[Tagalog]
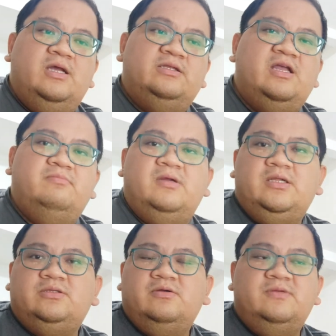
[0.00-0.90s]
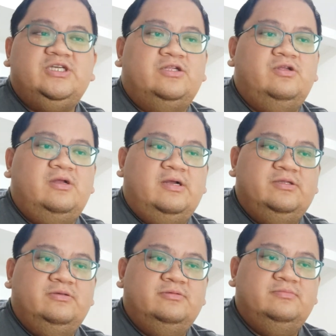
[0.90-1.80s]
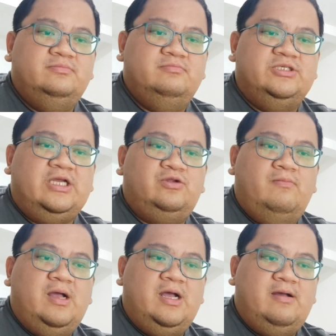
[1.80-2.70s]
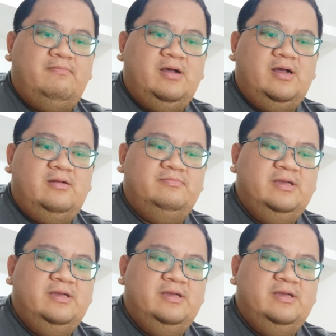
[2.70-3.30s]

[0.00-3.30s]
Dead man ito, masyado ng ano, masyadong mahaba.